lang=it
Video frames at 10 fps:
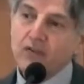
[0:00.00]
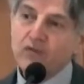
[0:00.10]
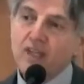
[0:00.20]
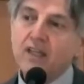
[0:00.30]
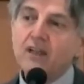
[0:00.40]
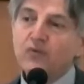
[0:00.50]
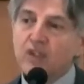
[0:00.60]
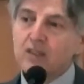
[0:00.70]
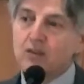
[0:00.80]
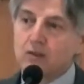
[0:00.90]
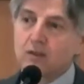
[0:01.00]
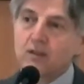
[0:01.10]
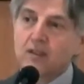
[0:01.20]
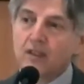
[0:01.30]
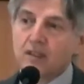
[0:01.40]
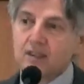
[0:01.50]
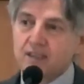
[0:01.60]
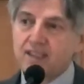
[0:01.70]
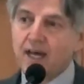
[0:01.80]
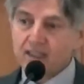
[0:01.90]
viene vinto
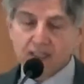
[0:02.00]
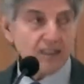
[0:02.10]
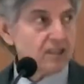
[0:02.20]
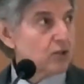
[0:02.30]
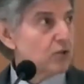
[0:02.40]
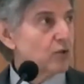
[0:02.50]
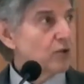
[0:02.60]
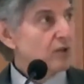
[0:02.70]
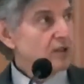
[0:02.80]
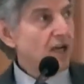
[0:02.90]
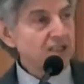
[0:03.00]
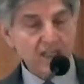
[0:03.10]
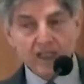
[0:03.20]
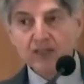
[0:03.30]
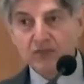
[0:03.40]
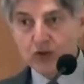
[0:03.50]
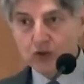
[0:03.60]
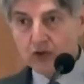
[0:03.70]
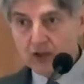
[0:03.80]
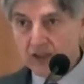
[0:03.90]
da Cristo, dal
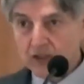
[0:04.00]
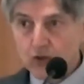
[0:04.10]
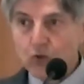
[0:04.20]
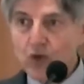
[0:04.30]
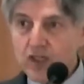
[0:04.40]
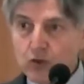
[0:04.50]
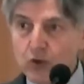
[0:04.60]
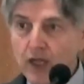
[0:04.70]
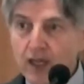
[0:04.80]
sacrificio di Cristo. Questo è